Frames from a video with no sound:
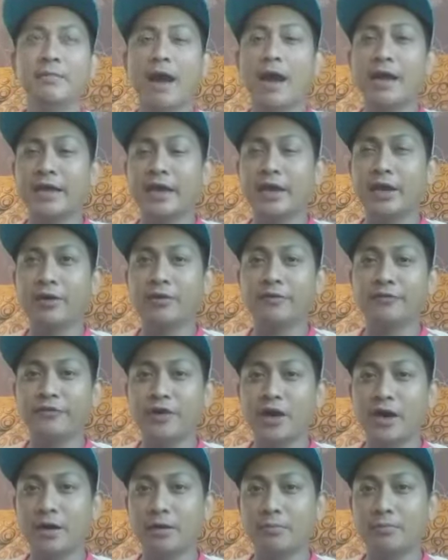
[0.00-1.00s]
I have
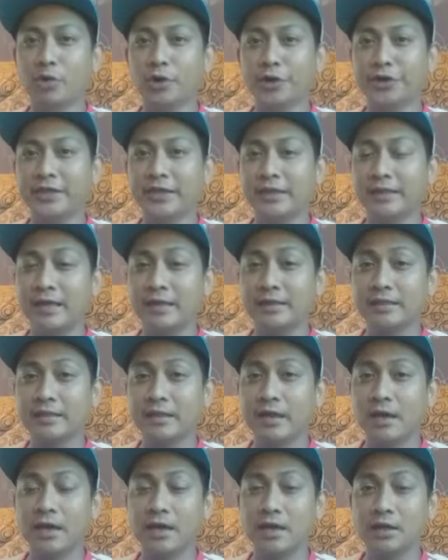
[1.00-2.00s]
uh, more than
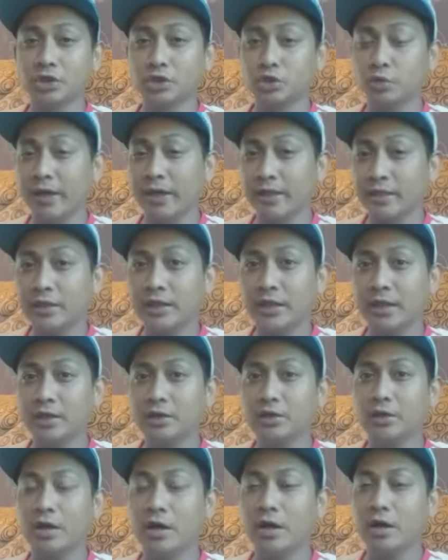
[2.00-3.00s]
uh,
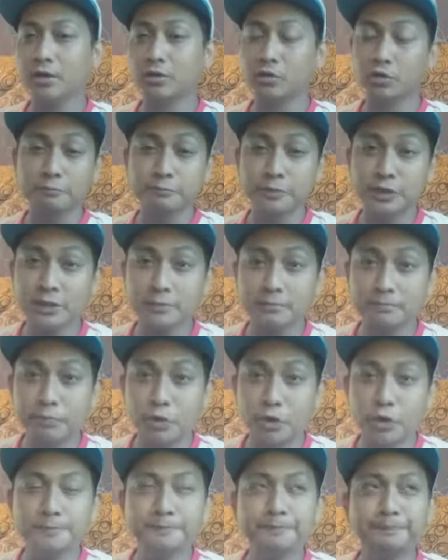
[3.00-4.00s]
20 uh, group chat
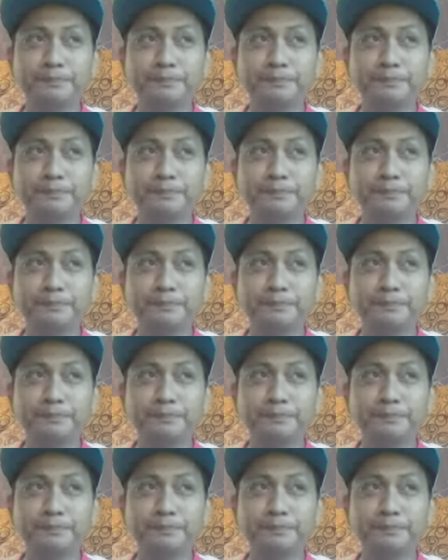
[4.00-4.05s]
po